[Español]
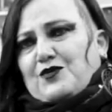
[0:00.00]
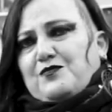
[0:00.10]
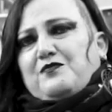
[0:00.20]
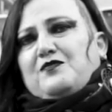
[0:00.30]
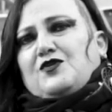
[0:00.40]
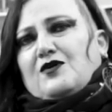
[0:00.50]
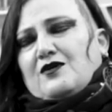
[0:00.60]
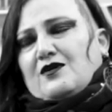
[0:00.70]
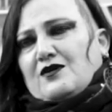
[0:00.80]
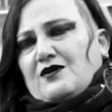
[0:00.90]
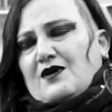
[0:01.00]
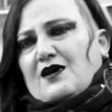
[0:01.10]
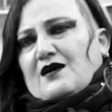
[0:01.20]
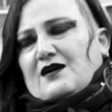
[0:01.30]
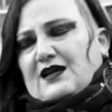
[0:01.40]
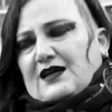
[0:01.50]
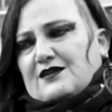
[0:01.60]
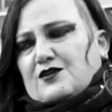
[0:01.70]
no, eh,